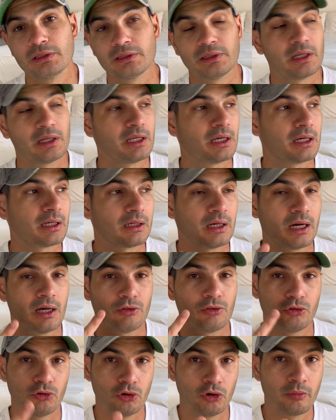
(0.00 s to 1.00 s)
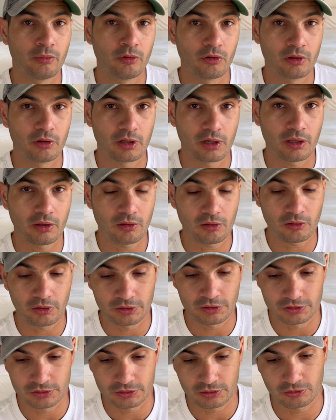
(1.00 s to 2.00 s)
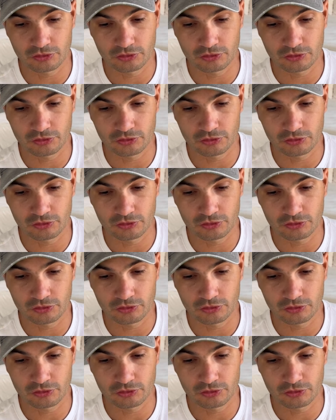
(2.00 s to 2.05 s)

tenían a dos moderadores,